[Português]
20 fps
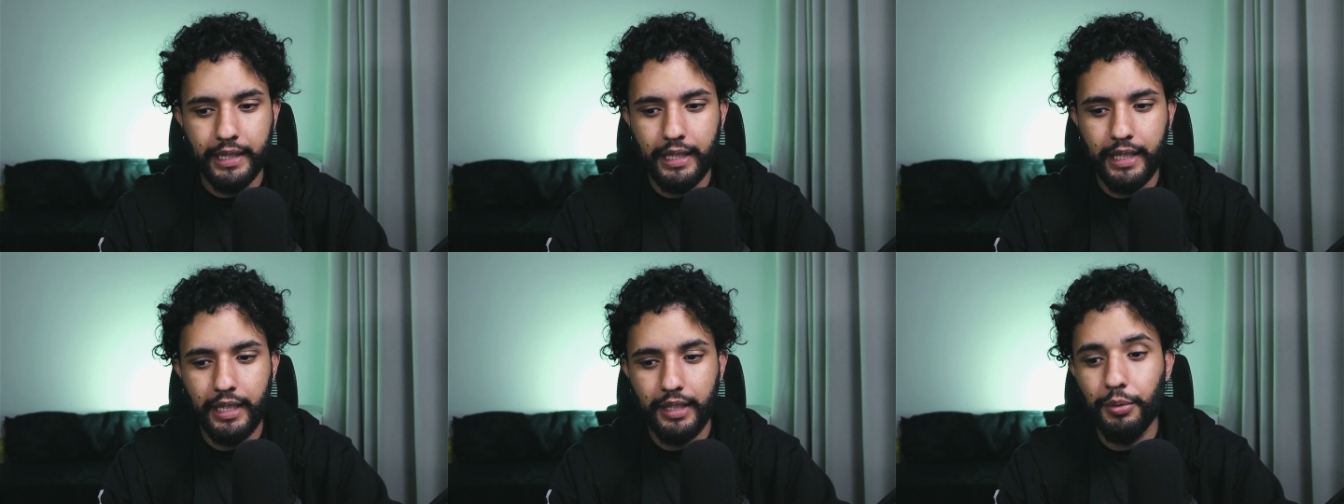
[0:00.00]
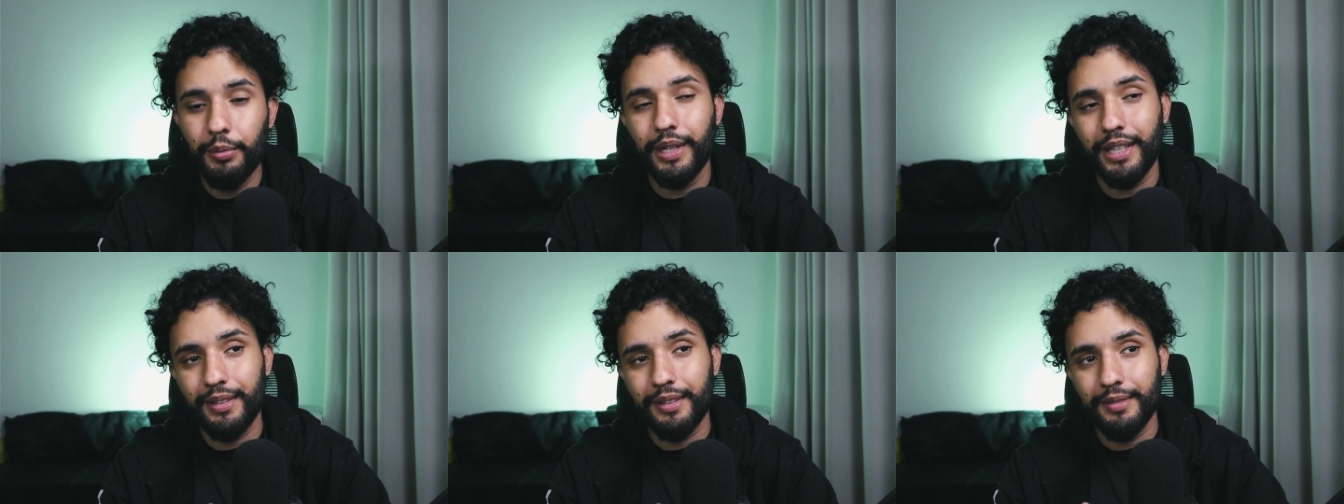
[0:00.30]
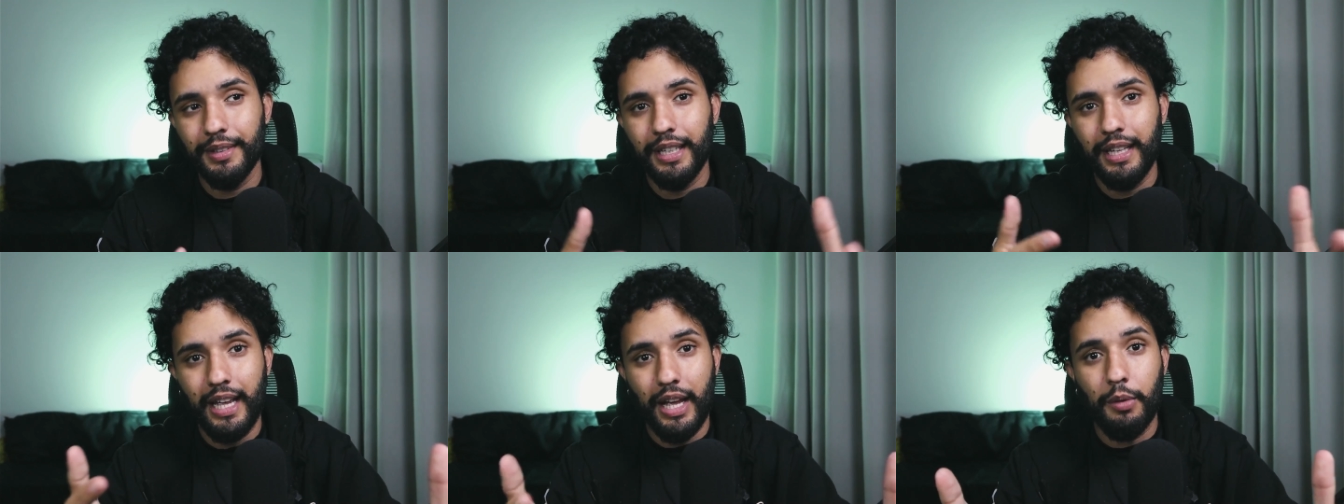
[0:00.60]
quem não é,
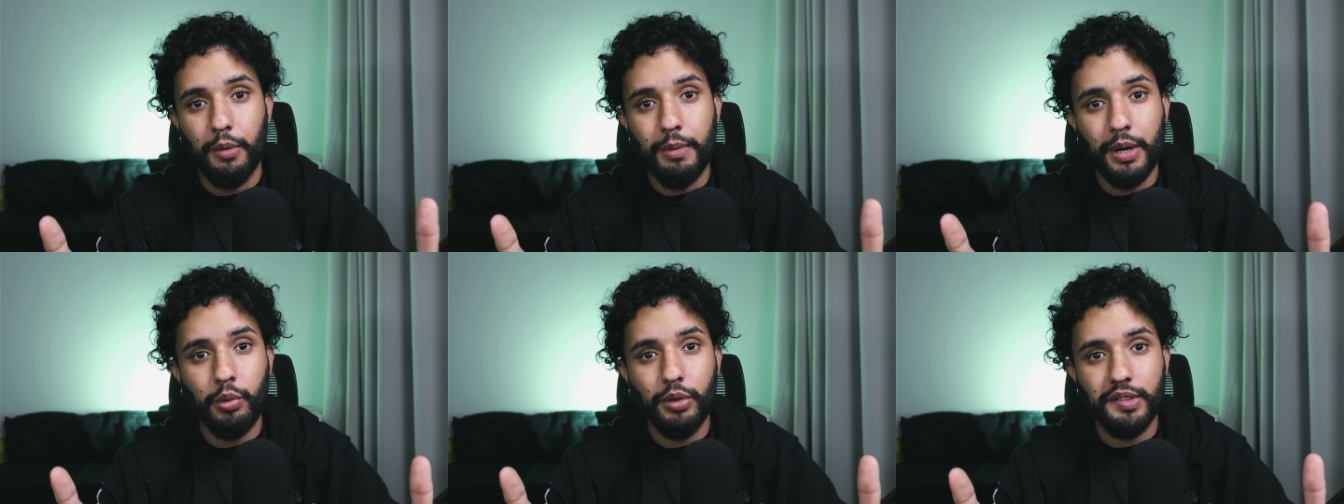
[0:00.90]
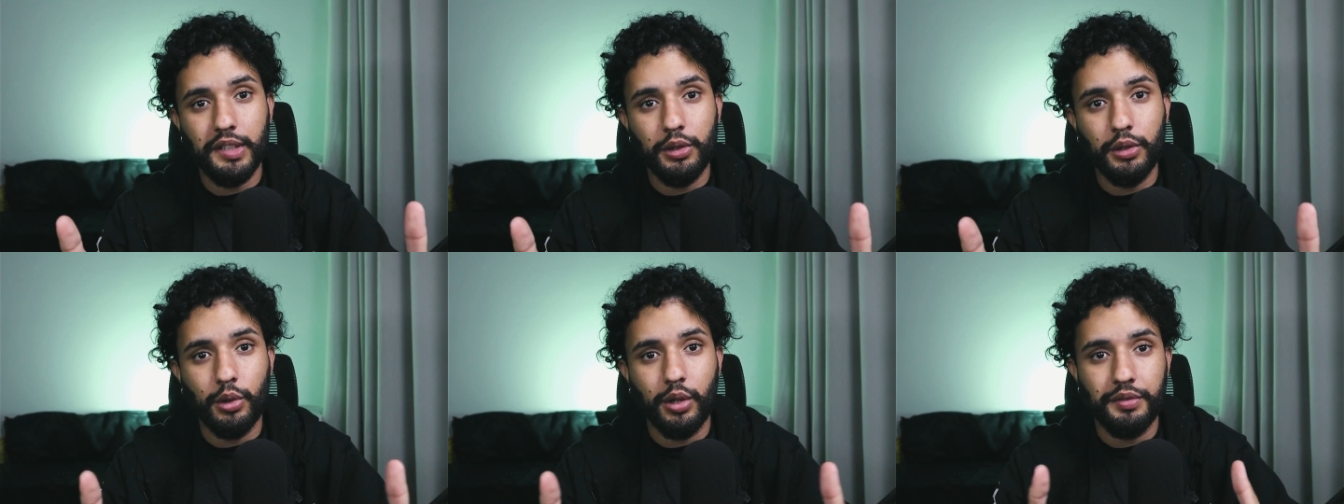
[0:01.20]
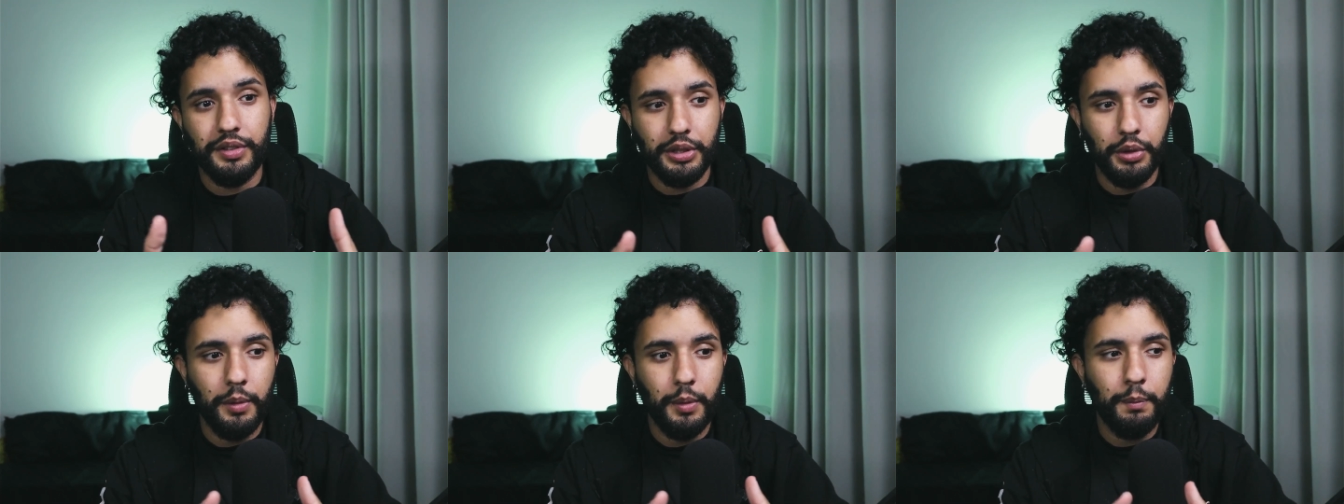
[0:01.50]
é uma coisa
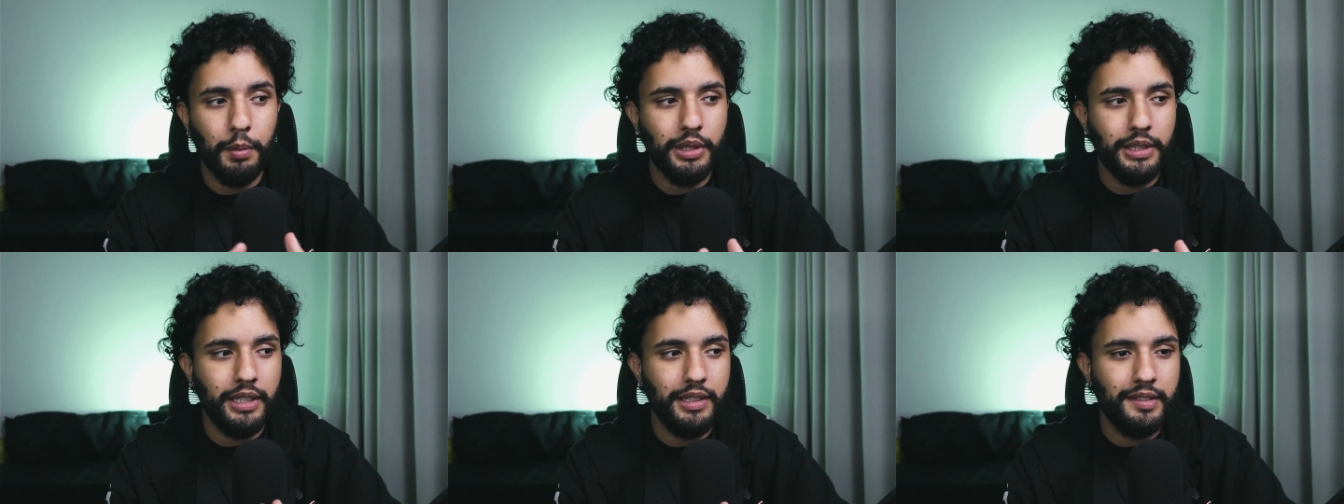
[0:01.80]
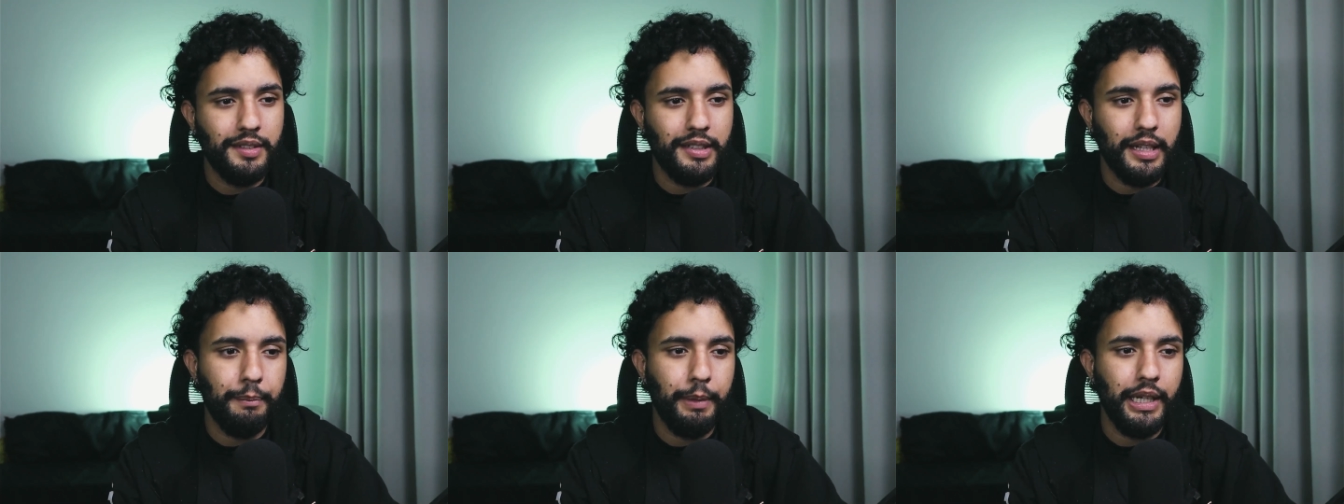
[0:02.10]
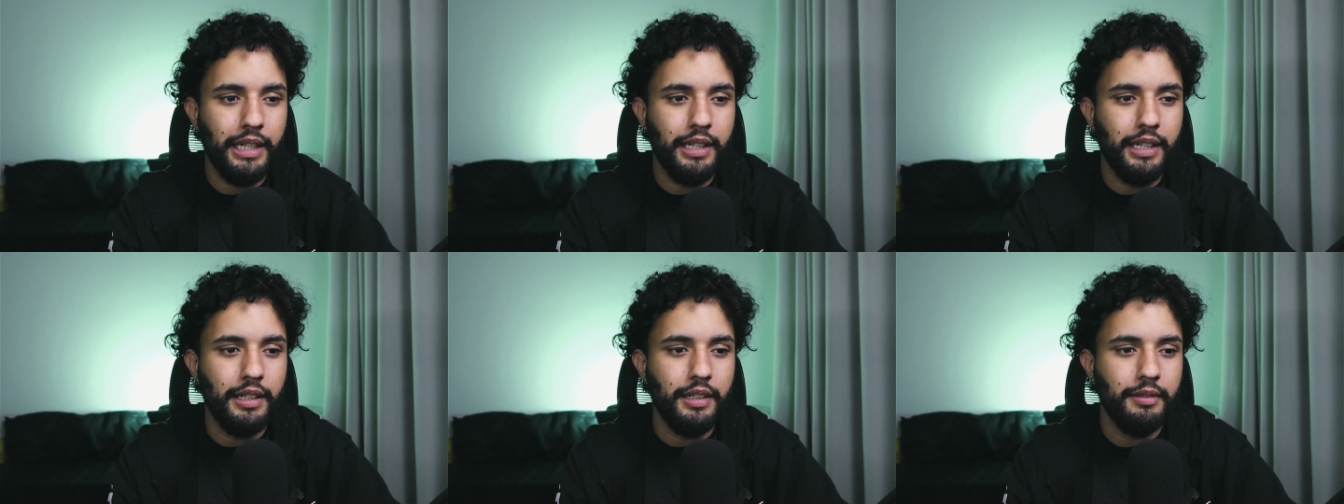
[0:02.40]
nova. Então é importante
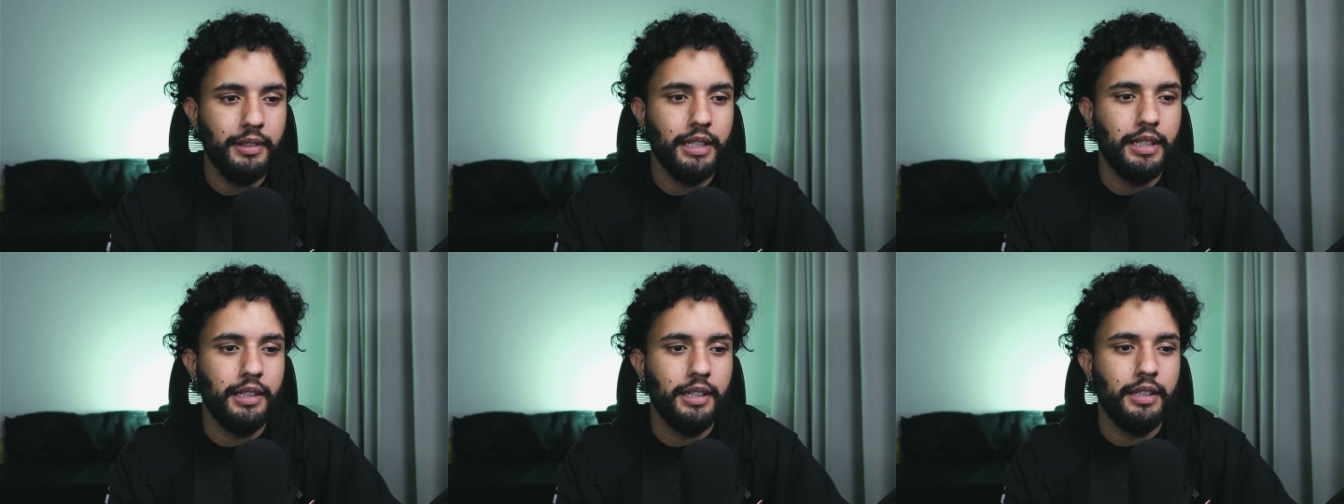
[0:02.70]
saber que